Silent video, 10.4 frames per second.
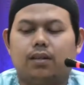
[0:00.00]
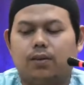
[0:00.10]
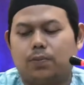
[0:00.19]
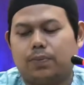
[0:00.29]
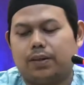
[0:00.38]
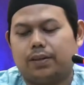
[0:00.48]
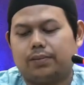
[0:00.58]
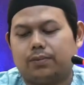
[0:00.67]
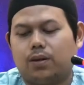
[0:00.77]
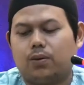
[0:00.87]

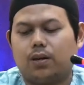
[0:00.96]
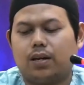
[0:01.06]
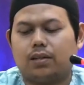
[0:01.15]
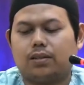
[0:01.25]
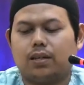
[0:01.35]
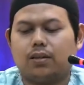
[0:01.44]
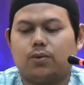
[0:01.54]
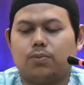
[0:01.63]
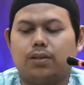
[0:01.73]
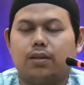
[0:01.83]
lupa wahwa
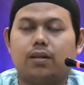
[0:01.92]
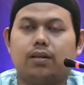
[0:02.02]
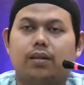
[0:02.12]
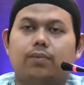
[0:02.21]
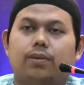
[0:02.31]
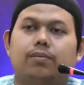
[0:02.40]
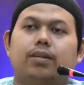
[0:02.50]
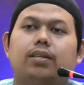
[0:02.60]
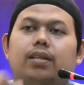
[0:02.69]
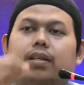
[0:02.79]
atarku min ghori ilmin
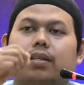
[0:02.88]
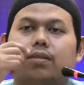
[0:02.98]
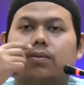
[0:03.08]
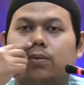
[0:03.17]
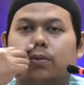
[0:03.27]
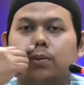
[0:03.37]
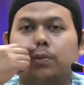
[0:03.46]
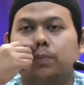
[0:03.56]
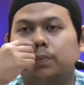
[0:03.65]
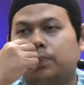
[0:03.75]
meninggalkan
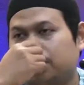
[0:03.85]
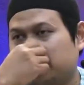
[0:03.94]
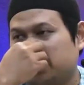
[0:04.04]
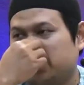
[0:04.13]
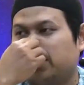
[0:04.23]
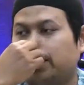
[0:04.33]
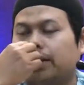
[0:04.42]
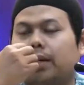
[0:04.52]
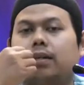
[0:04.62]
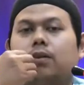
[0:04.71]
sesuatu
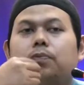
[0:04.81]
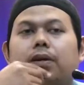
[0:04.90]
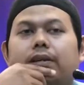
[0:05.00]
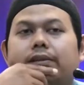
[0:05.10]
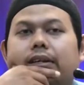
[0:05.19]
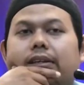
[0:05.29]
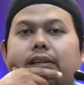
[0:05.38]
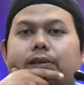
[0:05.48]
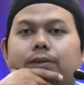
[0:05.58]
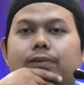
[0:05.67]
ya karena lupa tidak
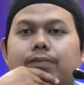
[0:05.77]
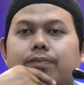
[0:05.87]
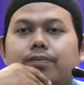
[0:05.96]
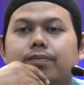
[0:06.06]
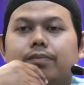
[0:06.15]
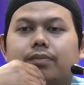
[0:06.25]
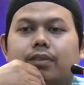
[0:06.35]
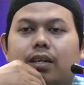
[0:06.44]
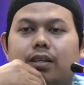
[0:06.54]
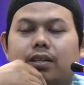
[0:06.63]
tahu
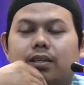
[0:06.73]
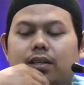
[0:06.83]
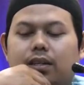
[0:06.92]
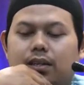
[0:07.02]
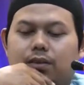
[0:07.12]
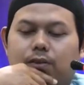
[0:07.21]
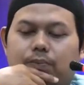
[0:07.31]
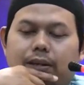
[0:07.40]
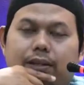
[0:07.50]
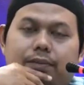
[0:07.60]
karena karena
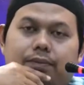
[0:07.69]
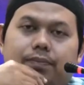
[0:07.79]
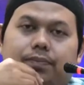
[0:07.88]
kelupaan